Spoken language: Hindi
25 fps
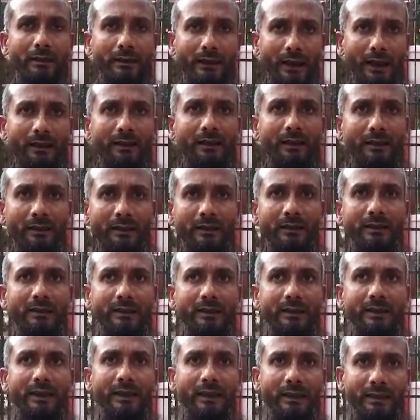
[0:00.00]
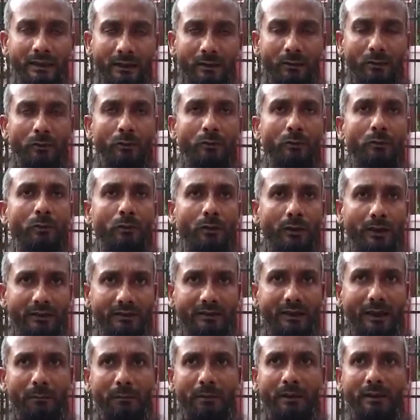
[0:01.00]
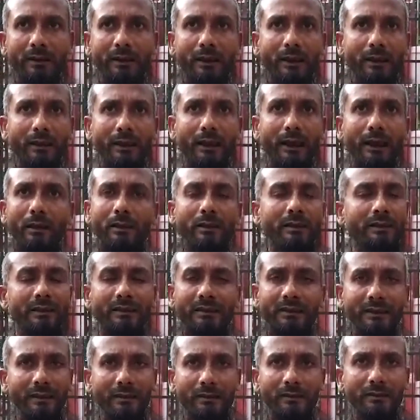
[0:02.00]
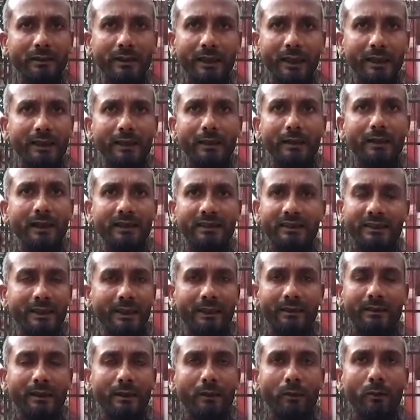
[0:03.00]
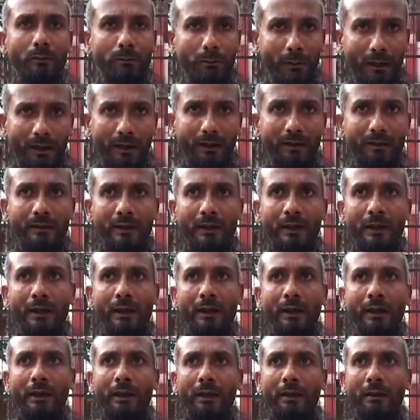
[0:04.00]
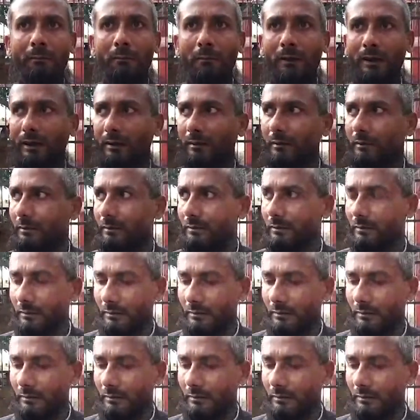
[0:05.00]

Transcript: क्या रणनीति है किन लोगों को एग्जामिन करना है डिस्कस न्यायालय कच के अंदर हो पाए मगर